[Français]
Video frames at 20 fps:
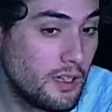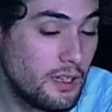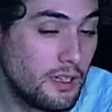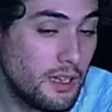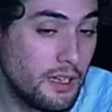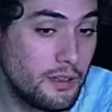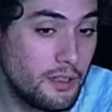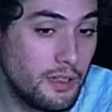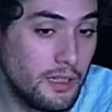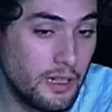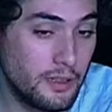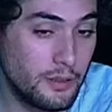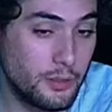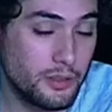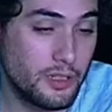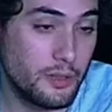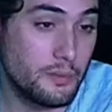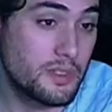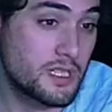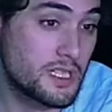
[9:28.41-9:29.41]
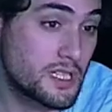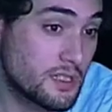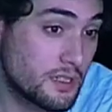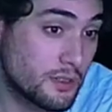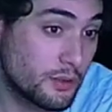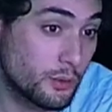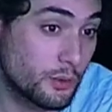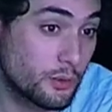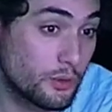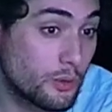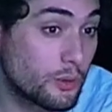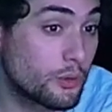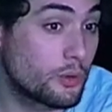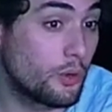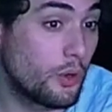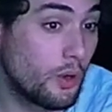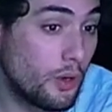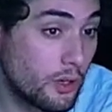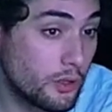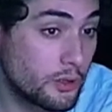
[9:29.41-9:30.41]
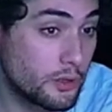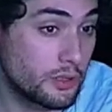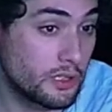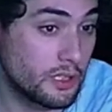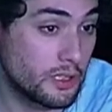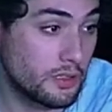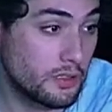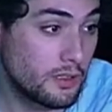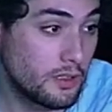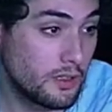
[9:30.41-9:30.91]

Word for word: La, deuxième, c'est ces instructions sont ordonnées.